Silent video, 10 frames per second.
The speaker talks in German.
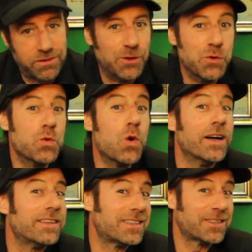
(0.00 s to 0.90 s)

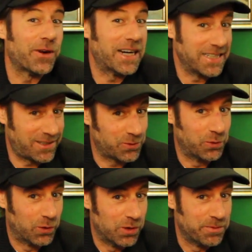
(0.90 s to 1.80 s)
nur 2 zu
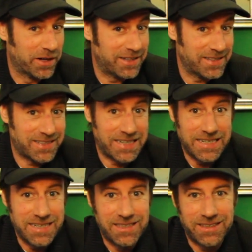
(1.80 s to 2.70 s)
0 bei
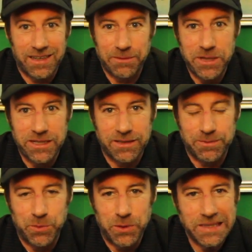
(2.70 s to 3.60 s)
Zenit St.
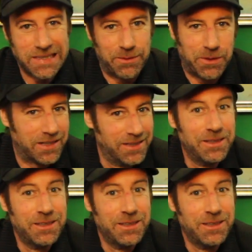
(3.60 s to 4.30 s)
Petersburg, aber